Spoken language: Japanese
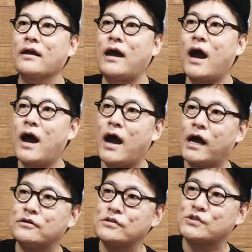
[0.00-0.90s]

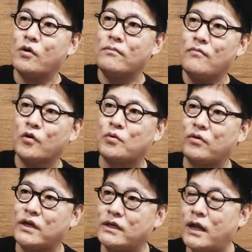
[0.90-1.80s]
カーアクションも
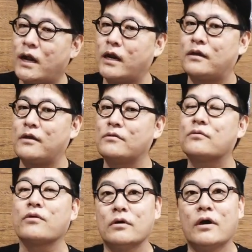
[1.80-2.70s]
取り入れられてる
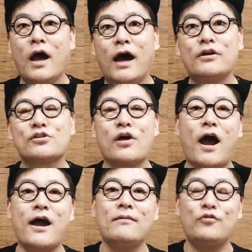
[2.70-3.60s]
というある種
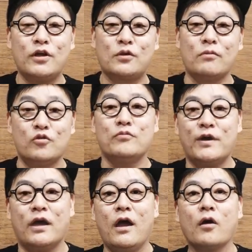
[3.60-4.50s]

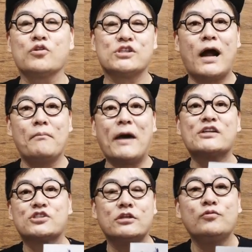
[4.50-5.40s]
ハイブリッドムービー、こちら
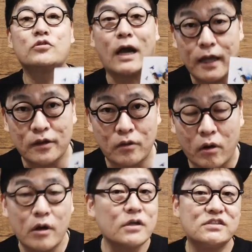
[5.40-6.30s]
マッシブタレント、